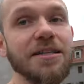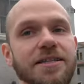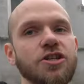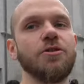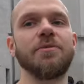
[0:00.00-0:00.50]
ist
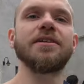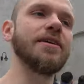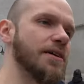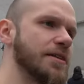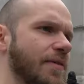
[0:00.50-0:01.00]
nicht schlimm. In
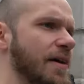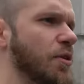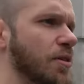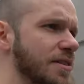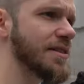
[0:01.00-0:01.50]
äh, zwei
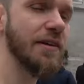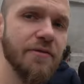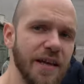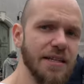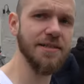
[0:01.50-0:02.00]
Wochen ist dann
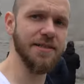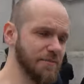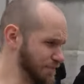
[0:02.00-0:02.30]
Fäden ziehen.